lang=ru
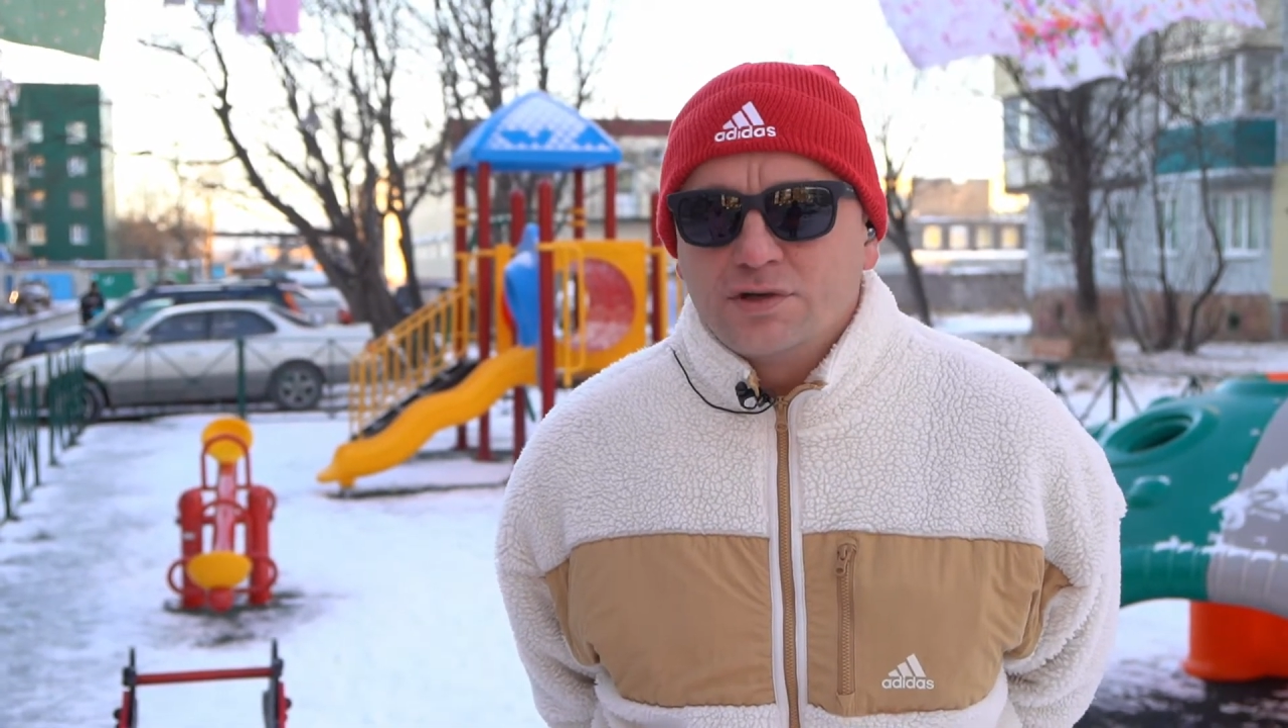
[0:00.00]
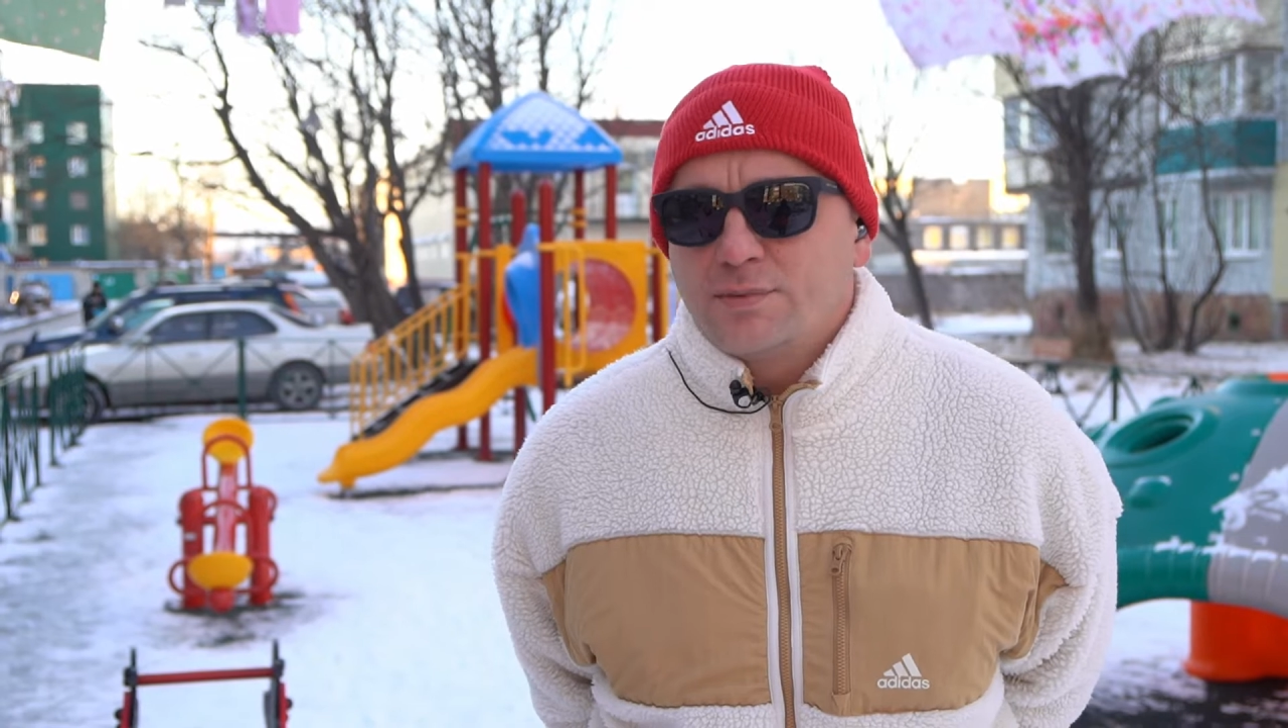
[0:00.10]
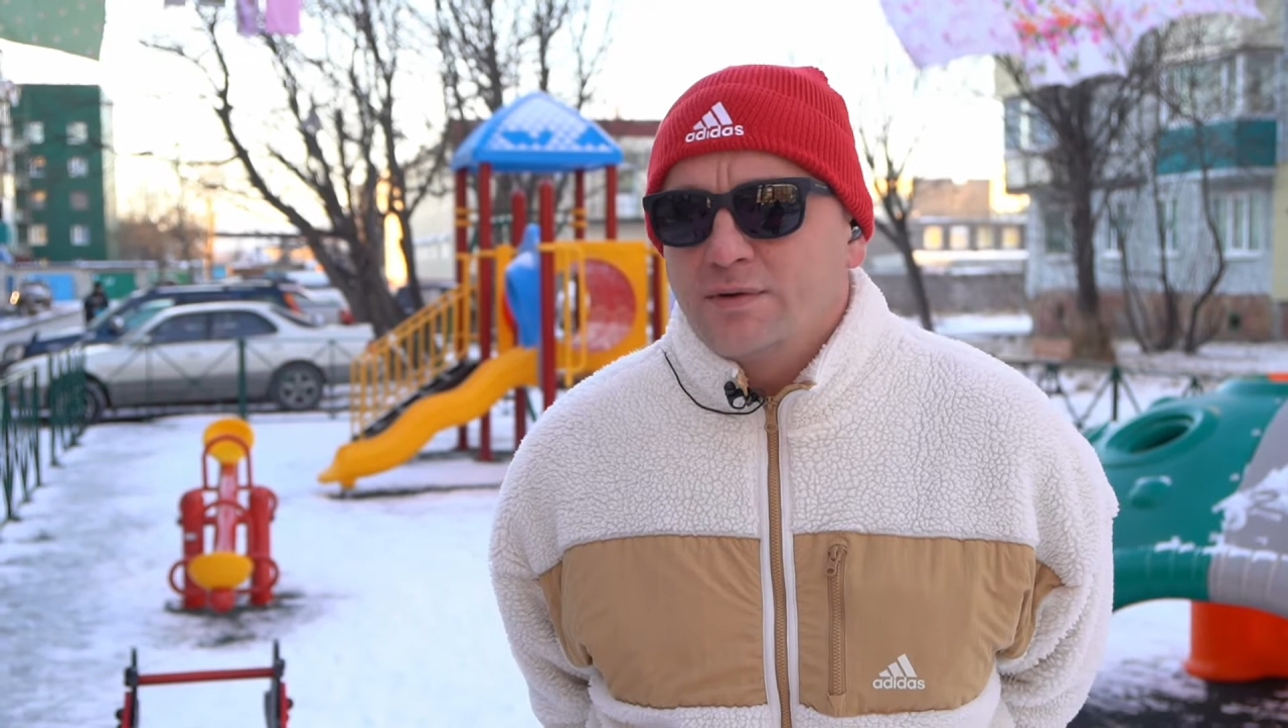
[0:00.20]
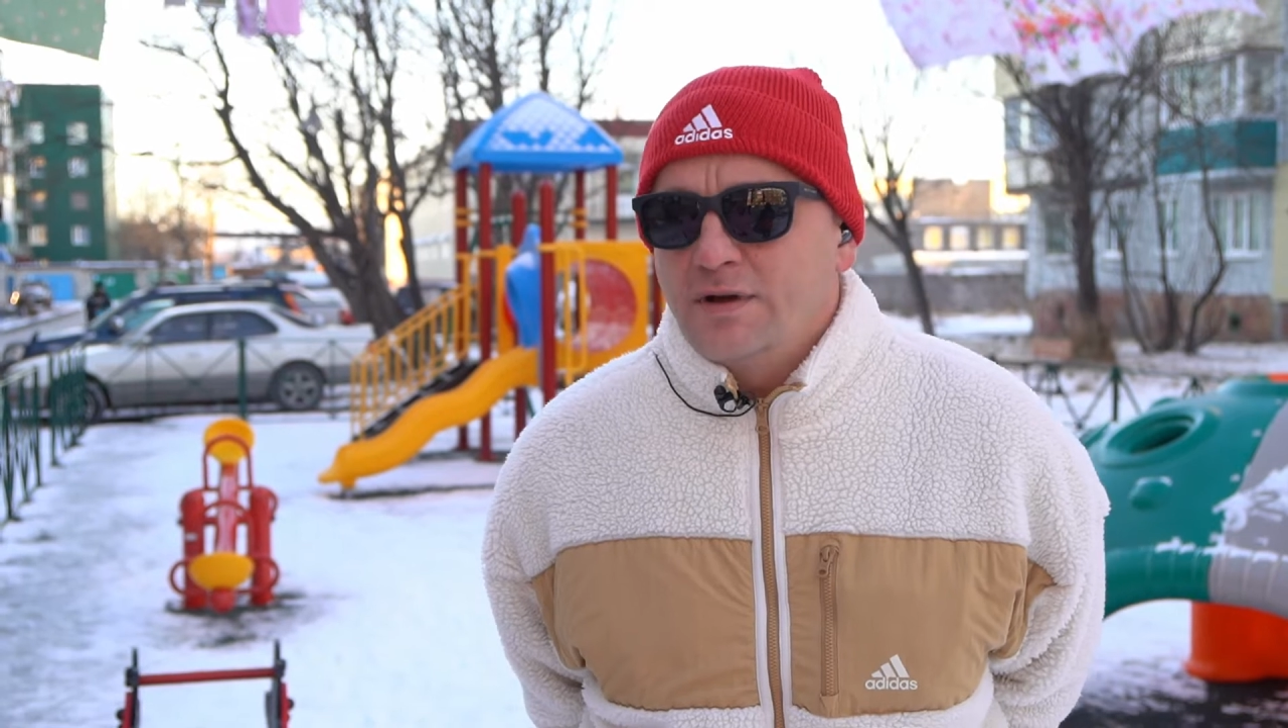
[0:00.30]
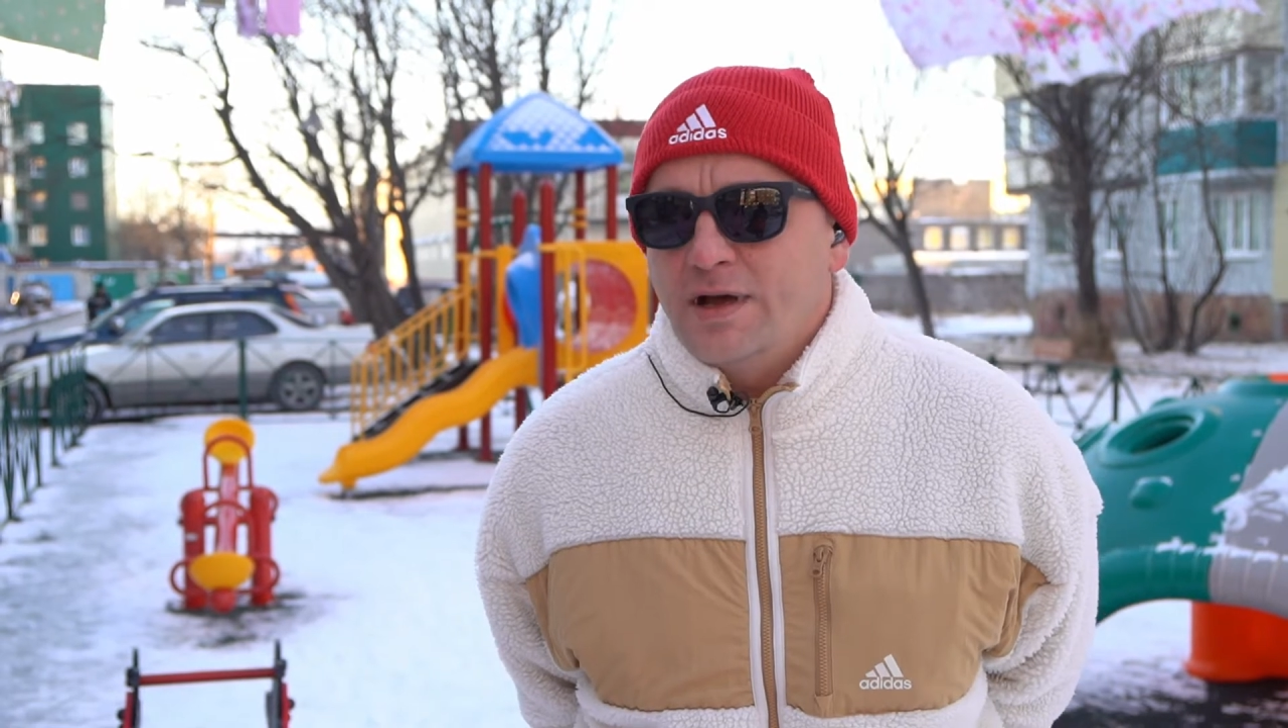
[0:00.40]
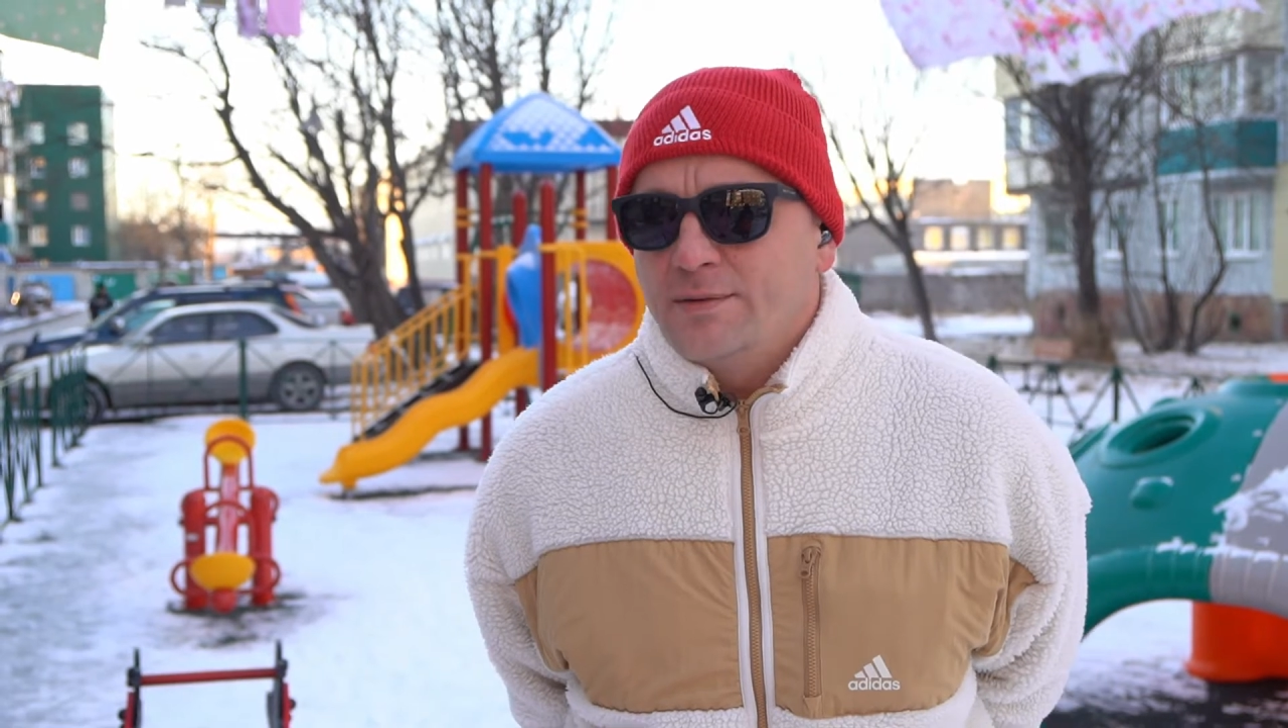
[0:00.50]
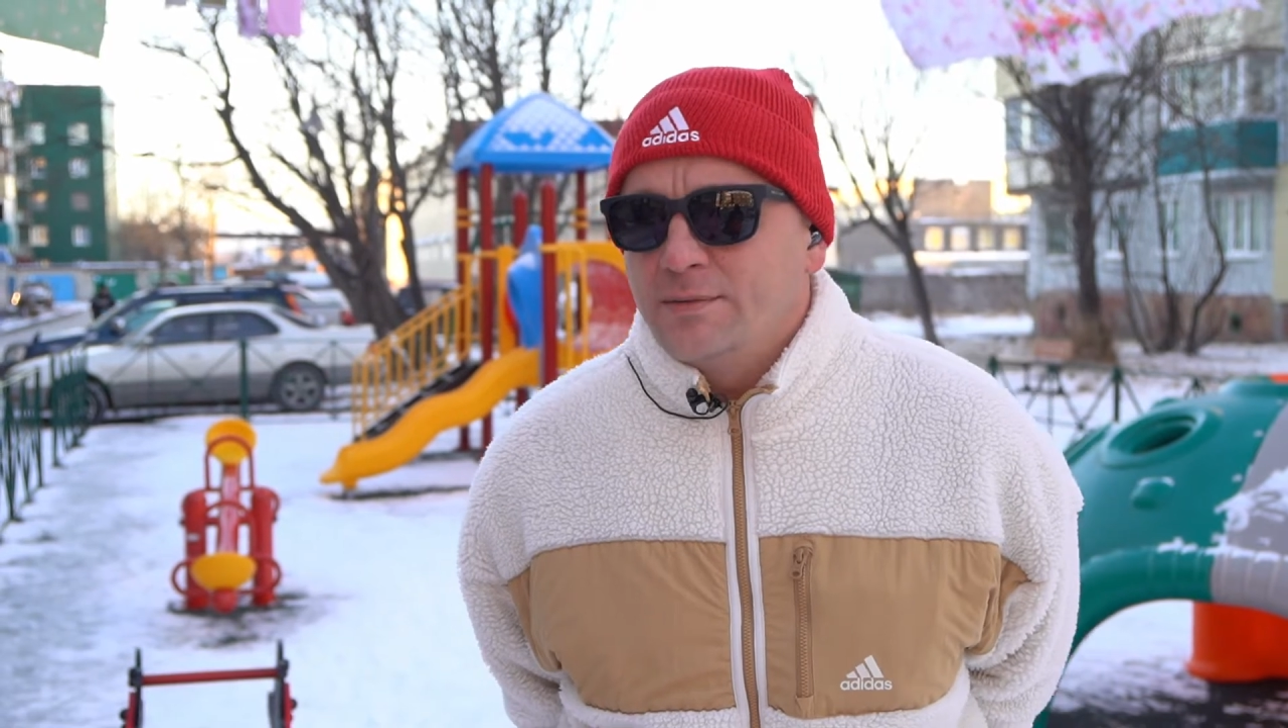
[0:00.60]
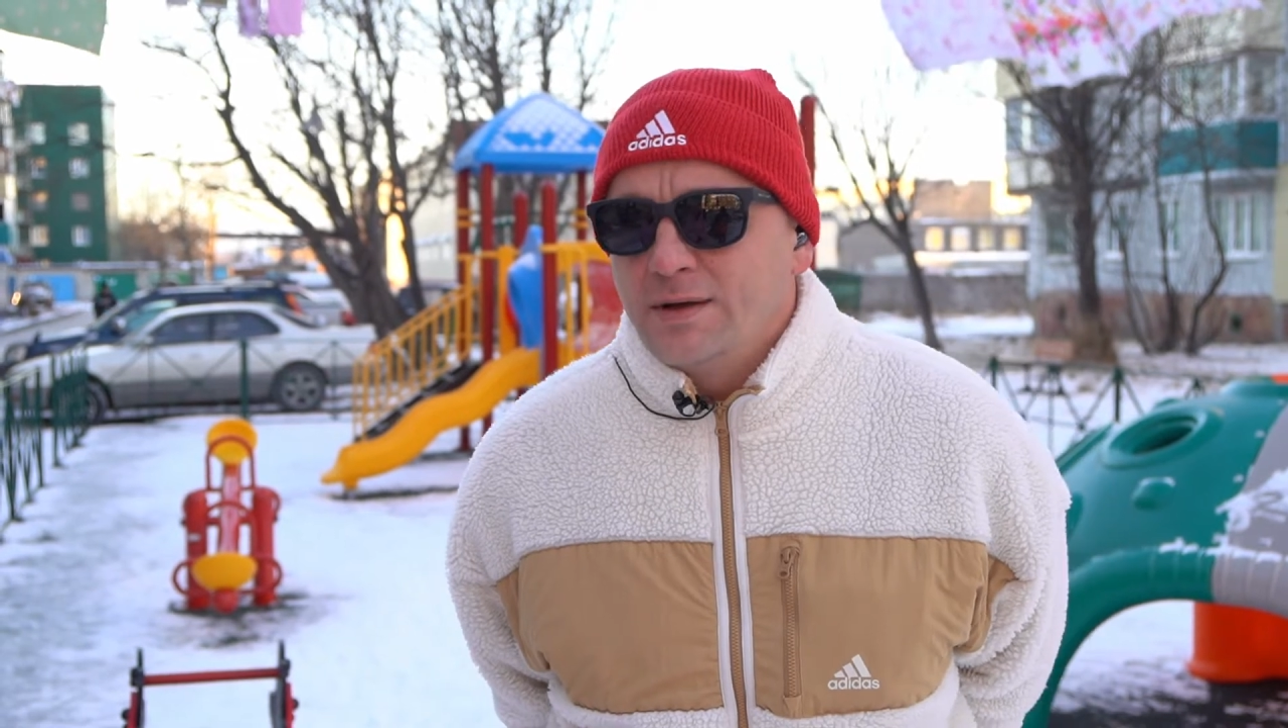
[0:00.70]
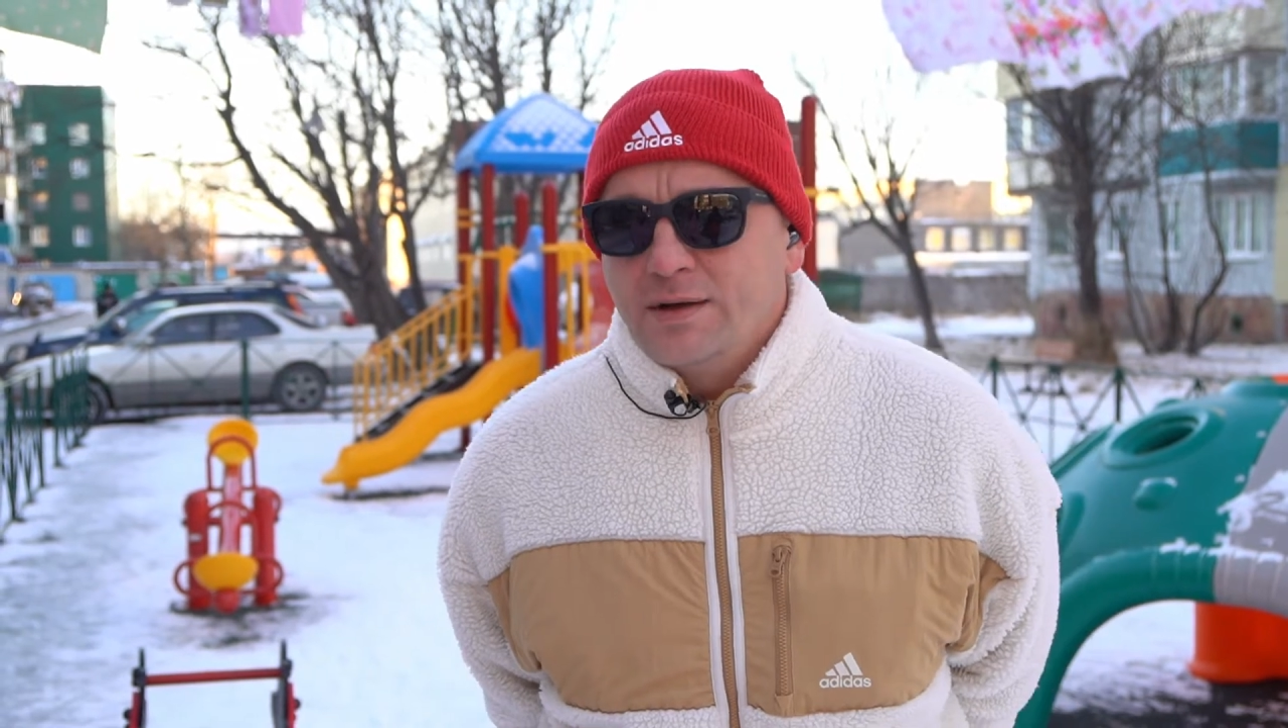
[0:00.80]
исправляем.